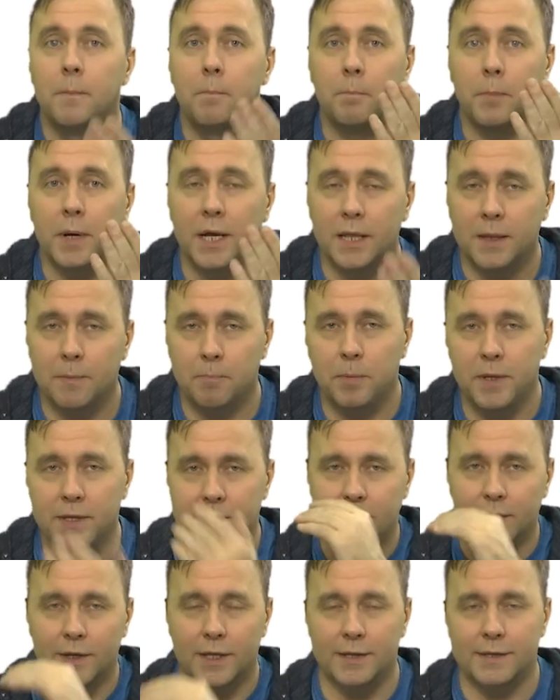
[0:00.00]

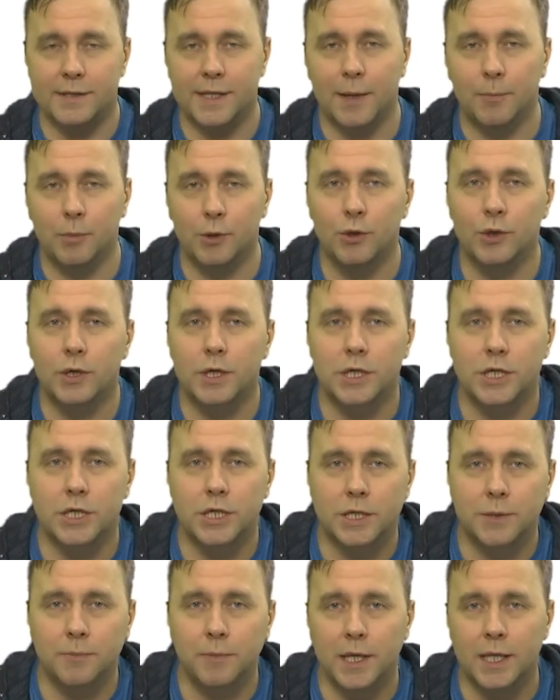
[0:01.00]
Подписывайтесь на блог,
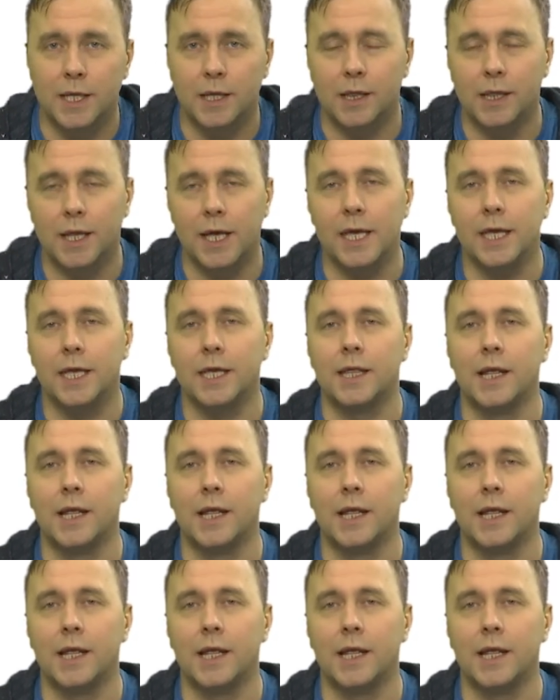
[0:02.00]
жмите лайки,